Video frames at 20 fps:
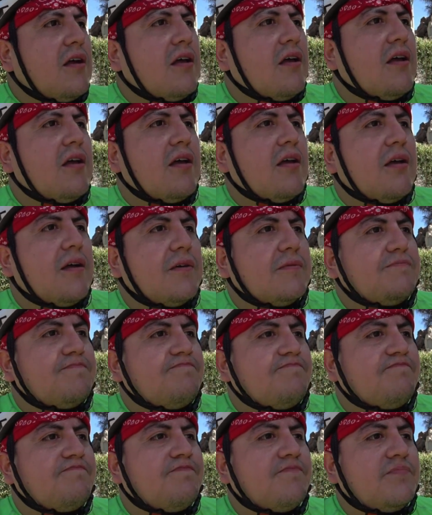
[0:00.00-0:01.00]

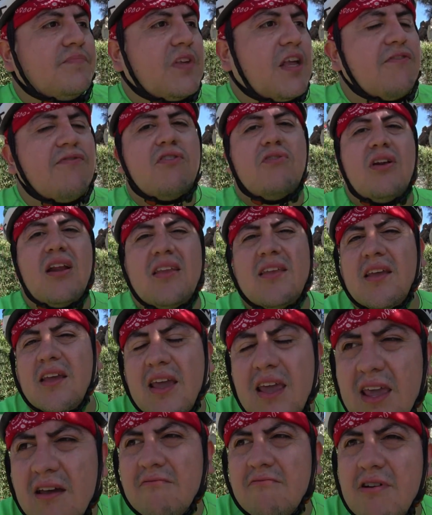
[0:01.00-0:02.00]
Em, que fuera una
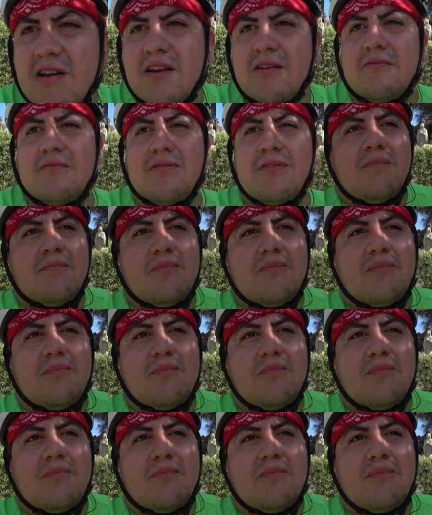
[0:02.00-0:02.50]
chiquilla buena,